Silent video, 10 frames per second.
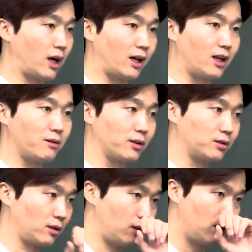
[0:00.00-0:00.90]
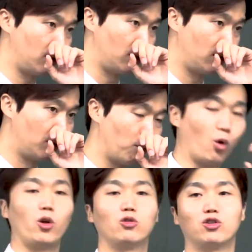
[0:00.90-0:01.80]
하나님께서
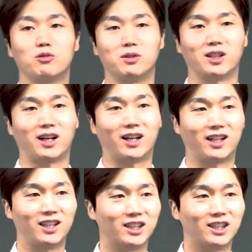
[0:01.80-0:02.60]
보여주십니다.